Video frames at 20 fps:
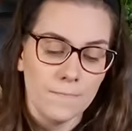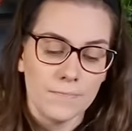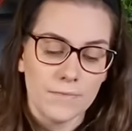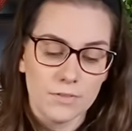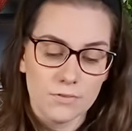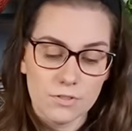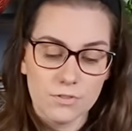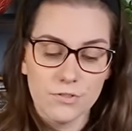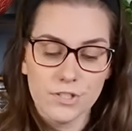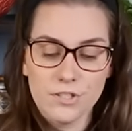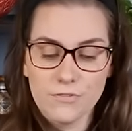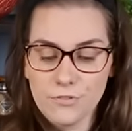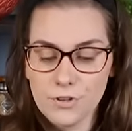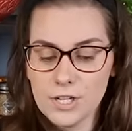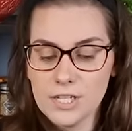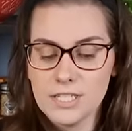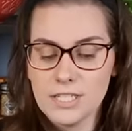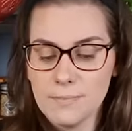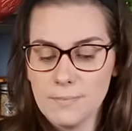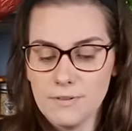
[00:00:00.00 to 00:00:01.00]
Então, se você for
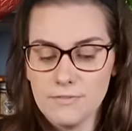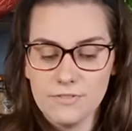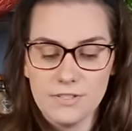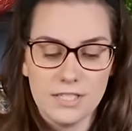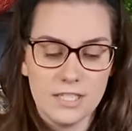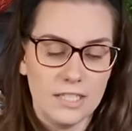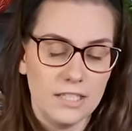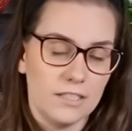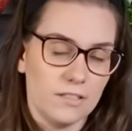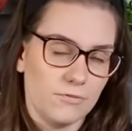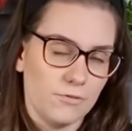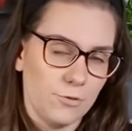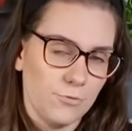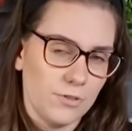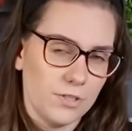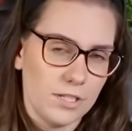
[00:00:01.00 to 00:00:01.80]
receber visita, for